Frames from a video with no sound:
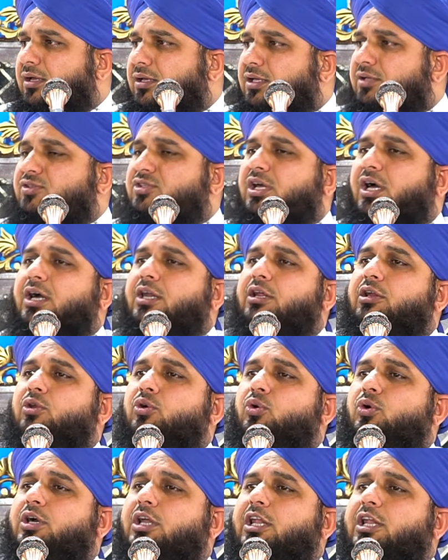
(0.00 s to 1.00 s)
ये सारे
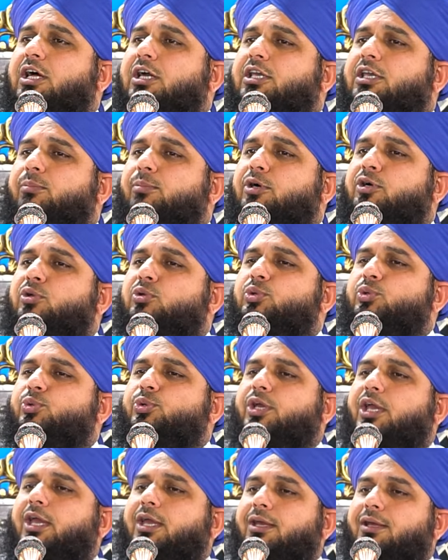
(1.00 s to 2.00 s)
लोग अल्लाह की
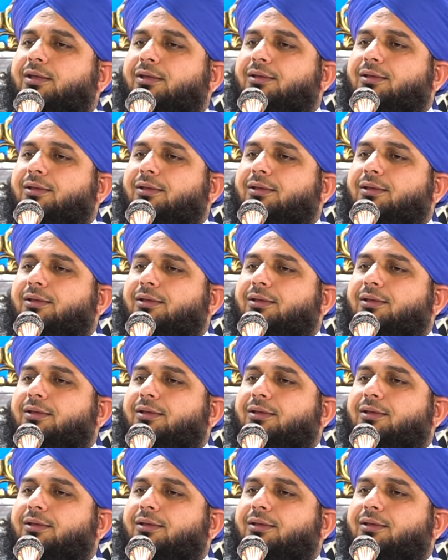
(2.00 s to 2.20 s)
मखलूक हैं